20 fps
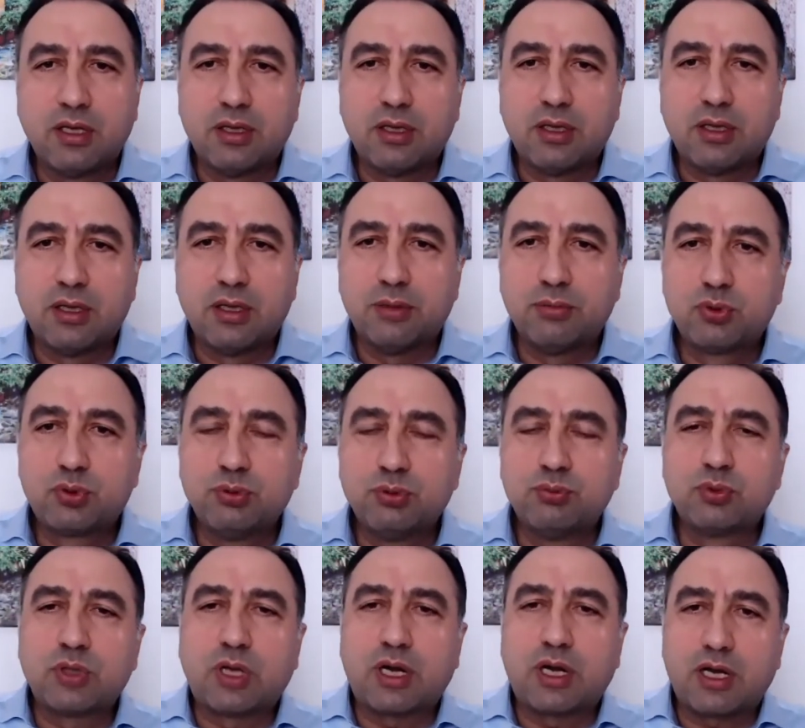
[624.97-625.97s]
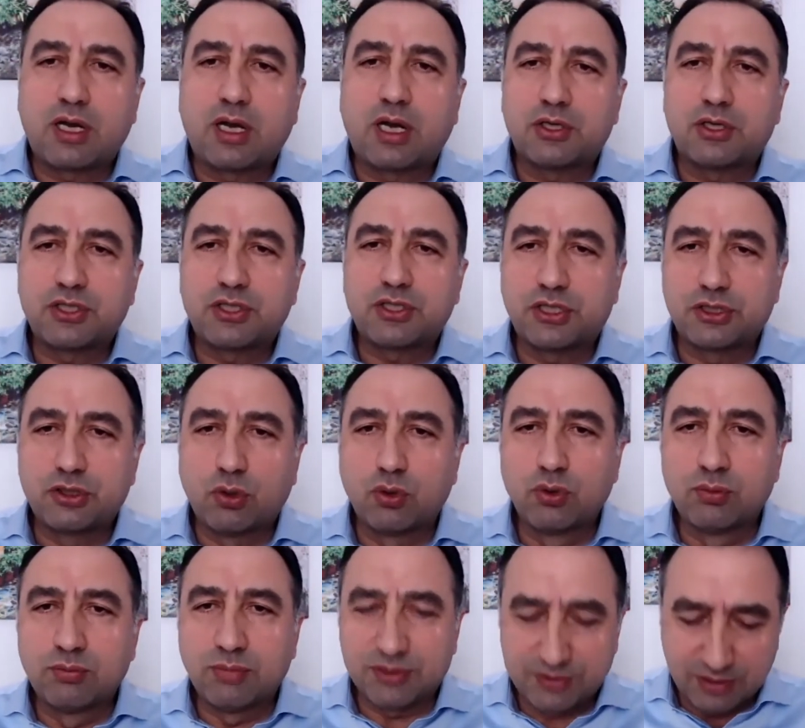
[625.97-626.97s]
e, bütün bunlarla karşı karşıya
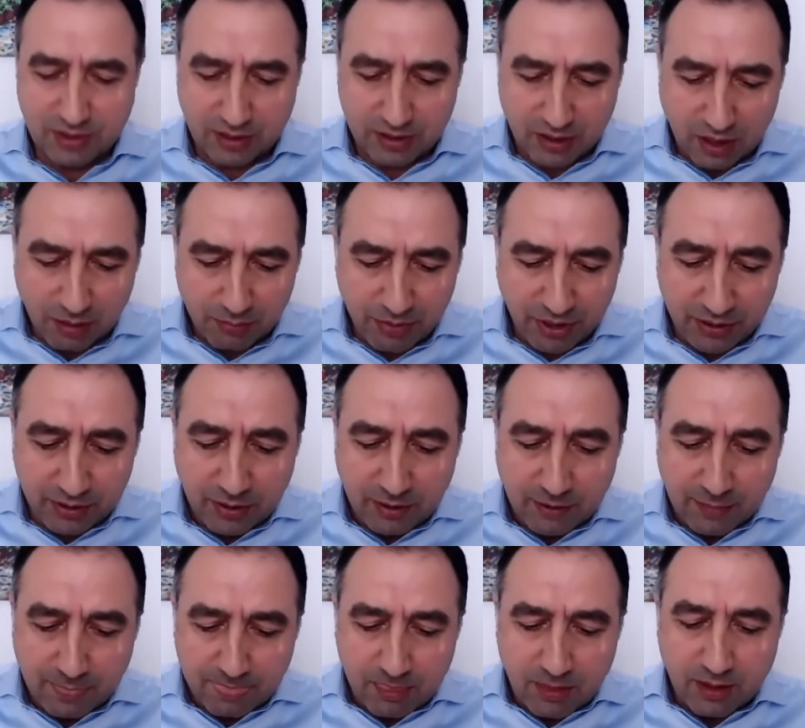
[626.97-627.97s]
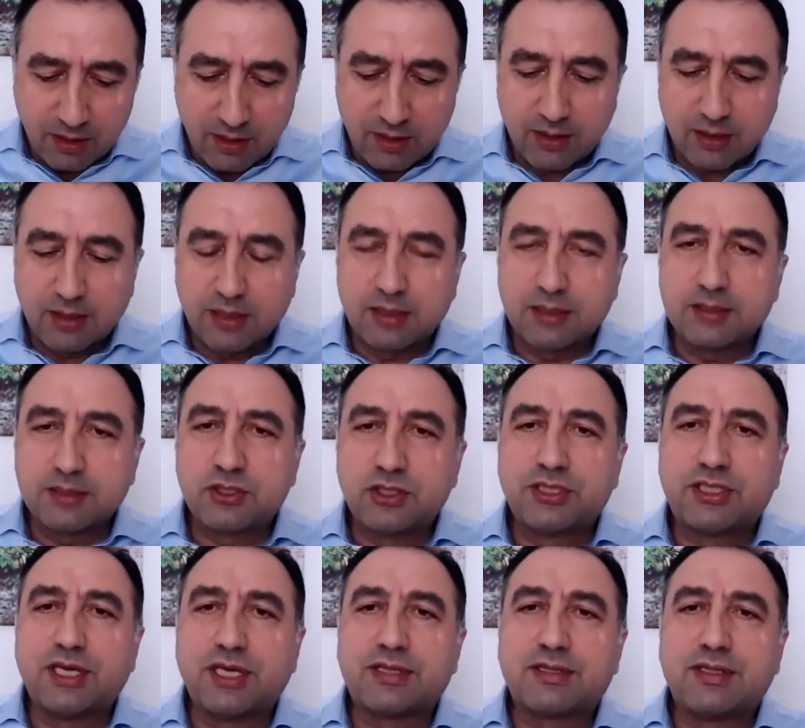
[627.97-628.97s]
olunmasına rağmen e,
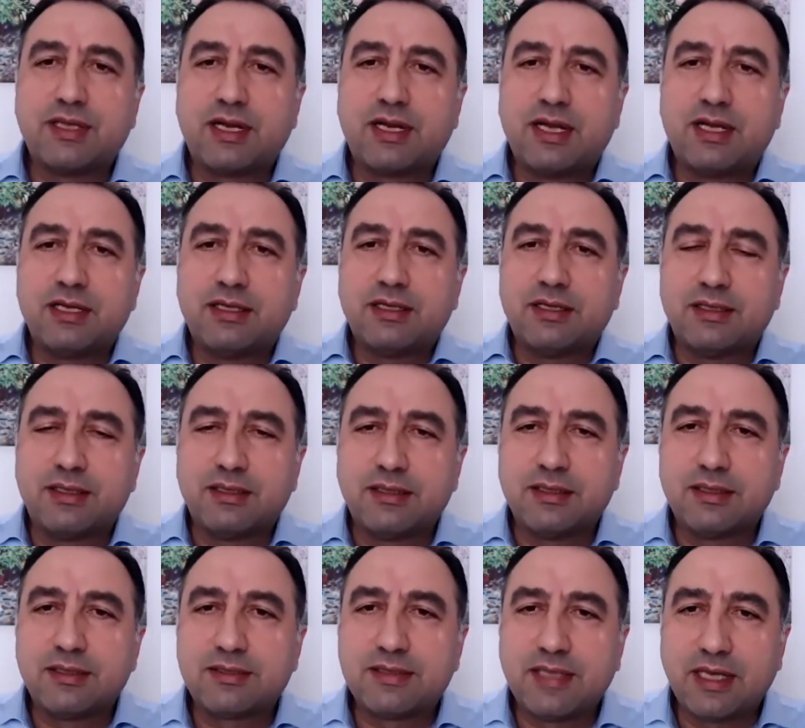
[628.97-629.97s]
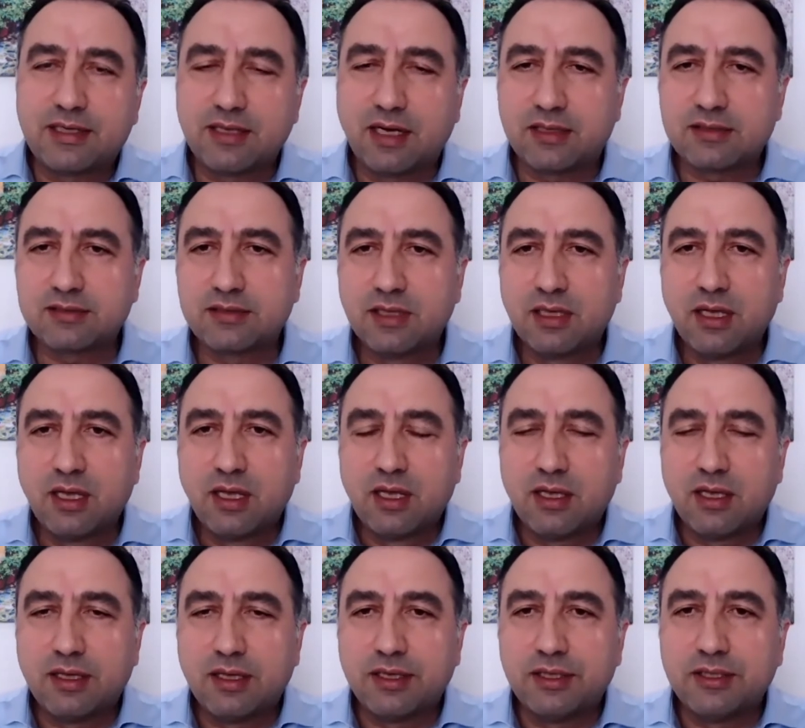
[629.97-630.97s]
şirketlere e, tekrar
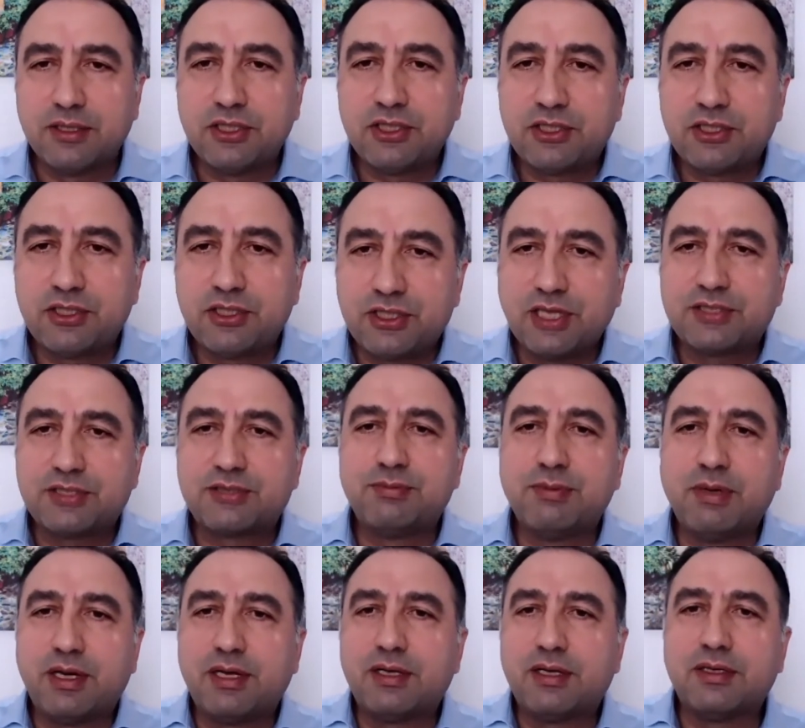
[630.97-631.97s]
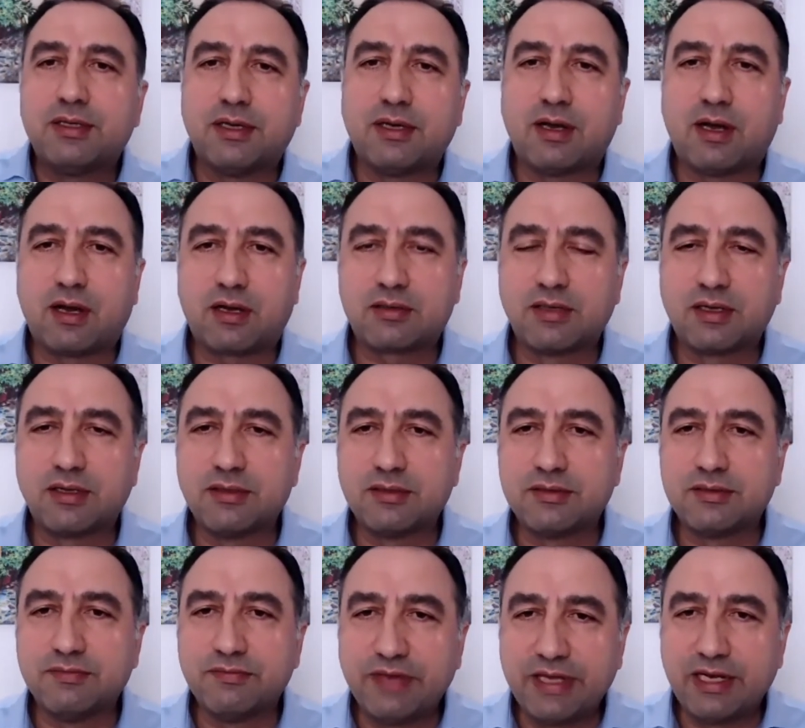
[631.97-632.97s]
e, işletme e,
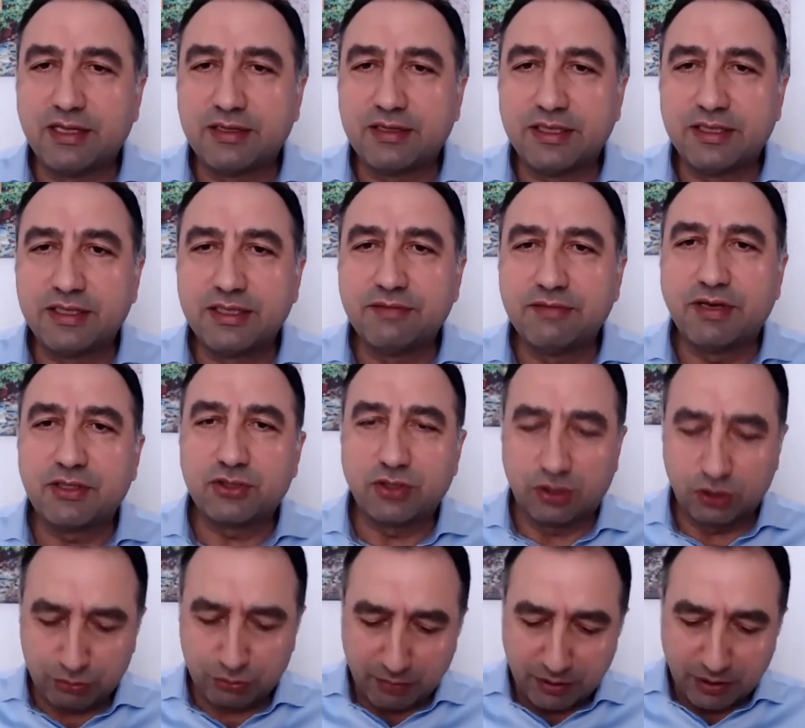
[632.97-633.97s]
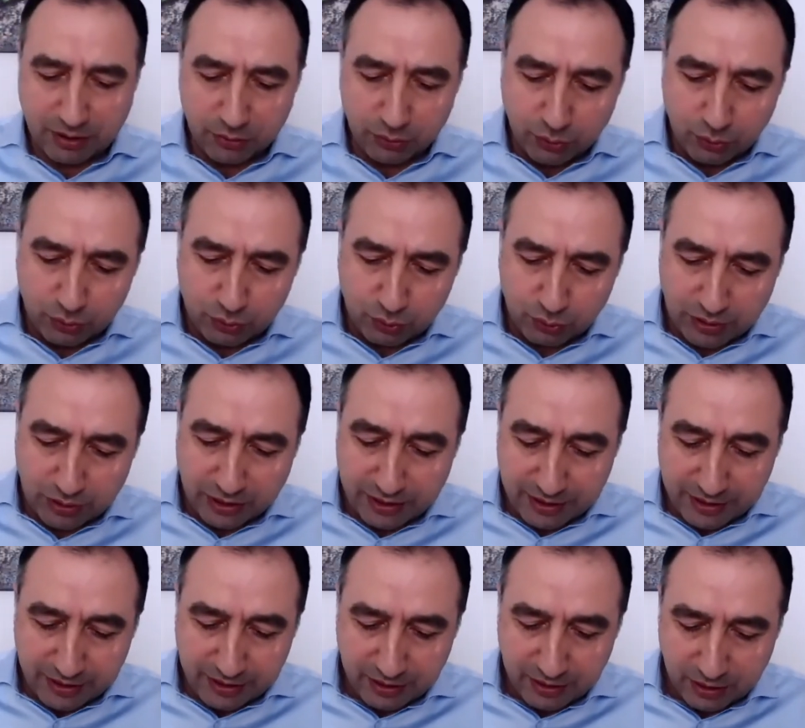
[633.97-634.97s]
haklarının verildiğini ve çalışmalarını
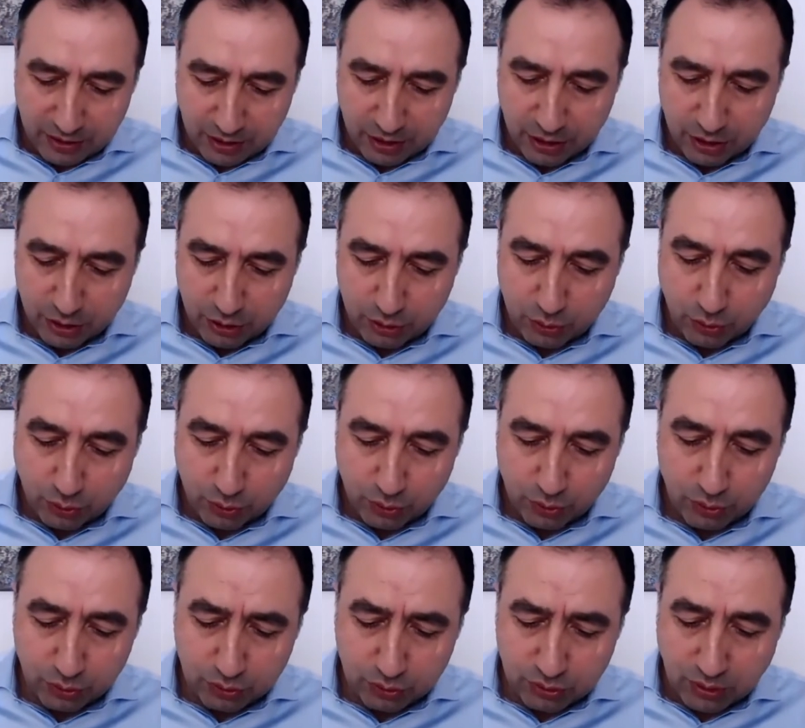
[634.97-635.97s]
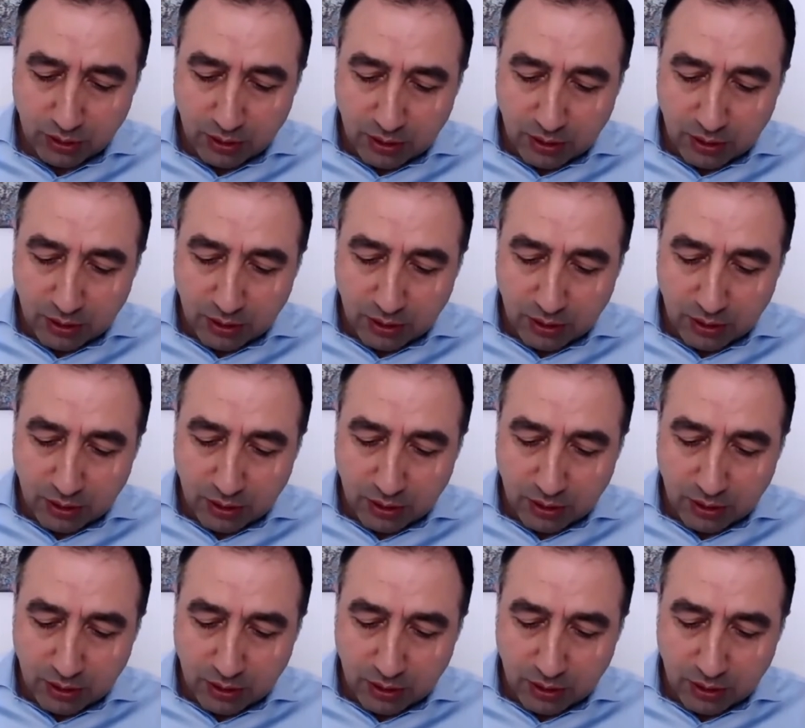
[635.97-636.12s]
yürüttüklerini e, görüyoruz.